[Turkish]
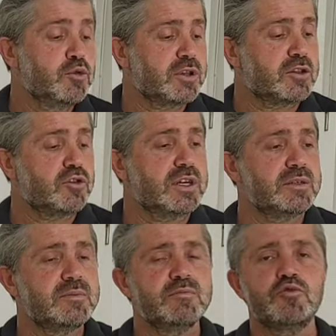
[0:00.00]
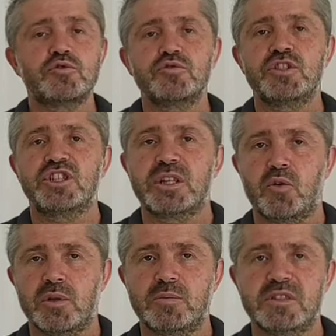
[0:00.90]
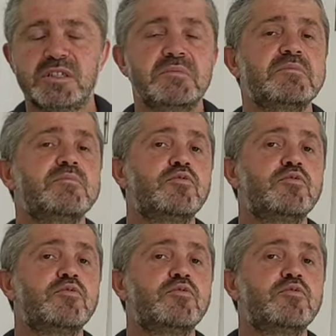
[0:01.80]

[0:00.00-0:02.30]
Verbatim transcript: Bundan dolayı kutunun içinde olabilir.